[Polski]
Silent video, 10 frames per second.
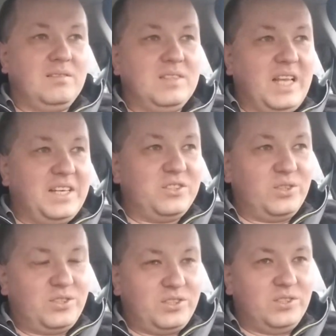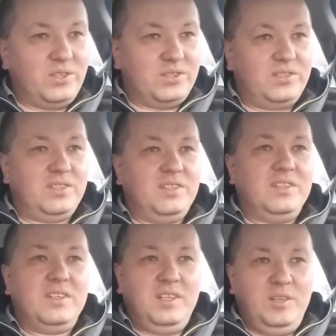w zależności od
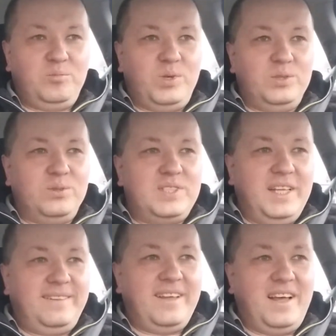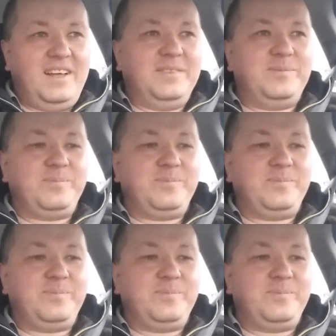producenta